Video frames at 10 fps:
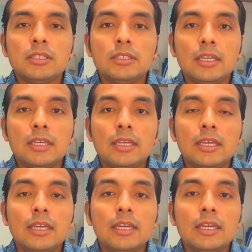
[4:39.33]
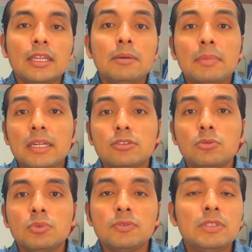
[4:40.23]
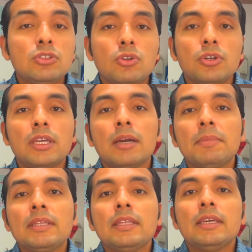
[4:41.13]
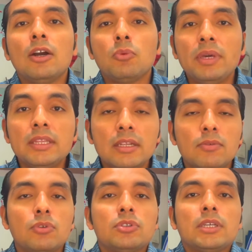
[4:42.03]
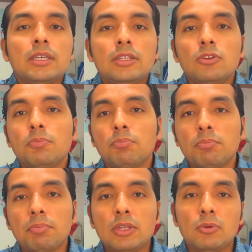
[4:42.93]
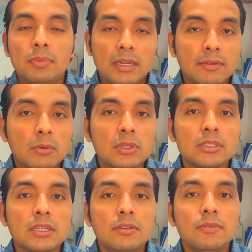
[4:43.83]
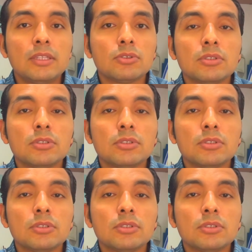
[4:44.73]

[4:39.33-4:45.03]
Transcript: Eh, en el embarazo, pues fisiológicamente aumenta el flujo sanguíneo pero para favorecer el feto.